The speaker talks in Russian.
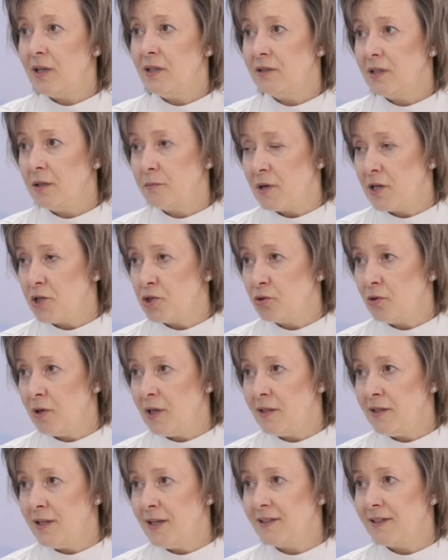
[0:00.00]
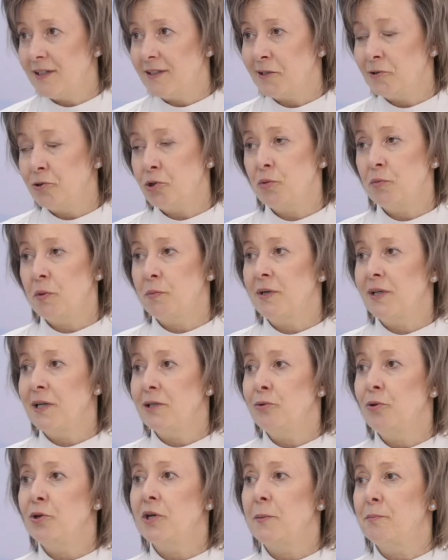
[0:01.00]
этой большой линейки, которую мы
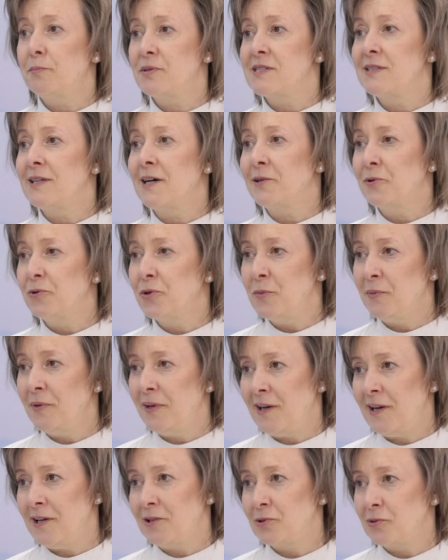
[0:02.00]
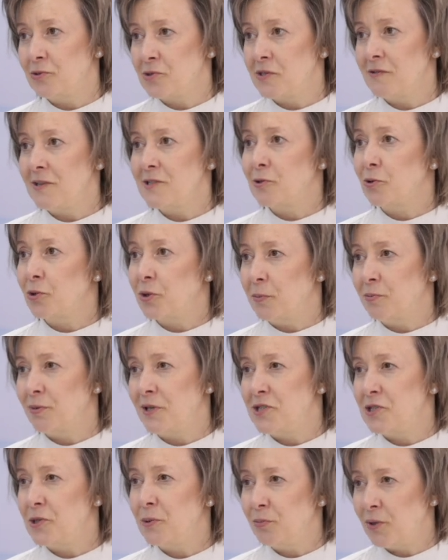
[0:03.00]
пока только познакомили, это называется, только
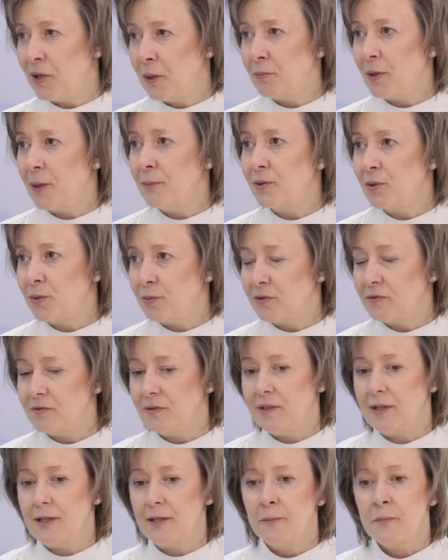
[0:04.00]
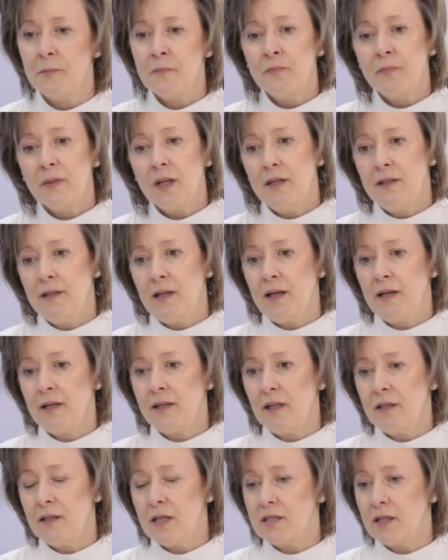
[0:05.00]
пощупали, попробовали для
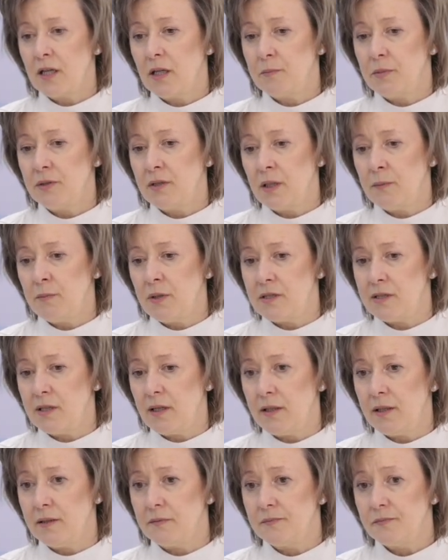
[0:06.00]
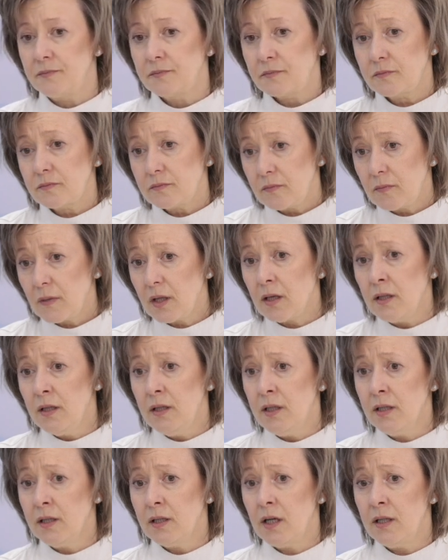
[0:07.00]
китайских потребителей.
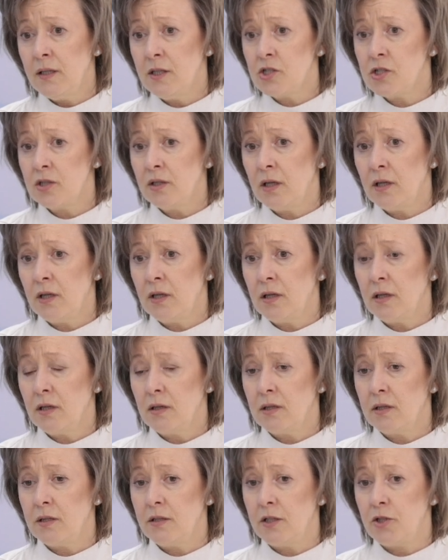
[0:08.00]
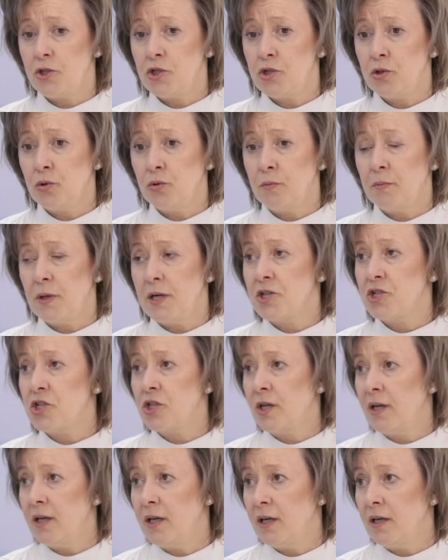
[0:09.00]
И, конечно, э, еще
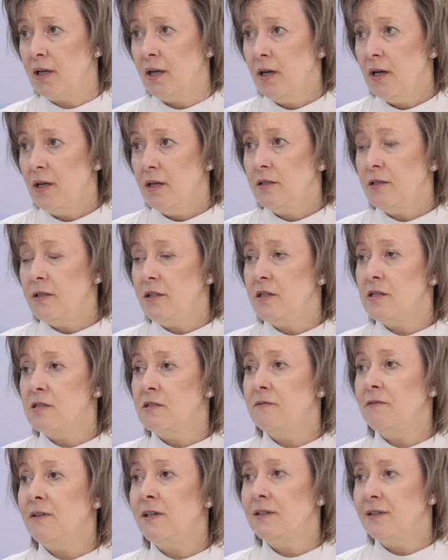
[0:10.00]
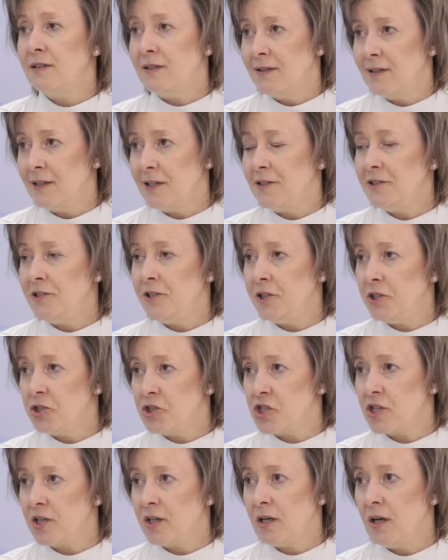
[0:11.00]
большая неизведанная
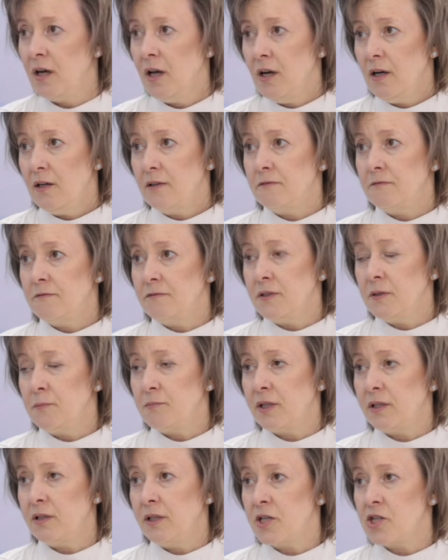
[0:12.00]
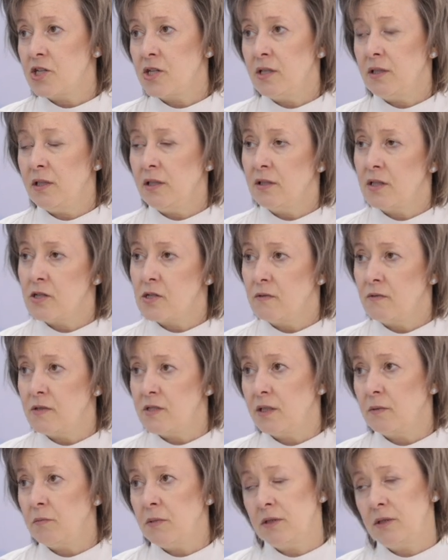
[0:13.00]
ниша в предложении нашего
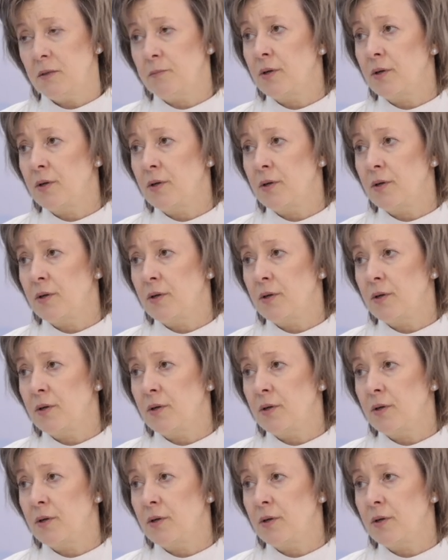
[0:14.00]
сегмента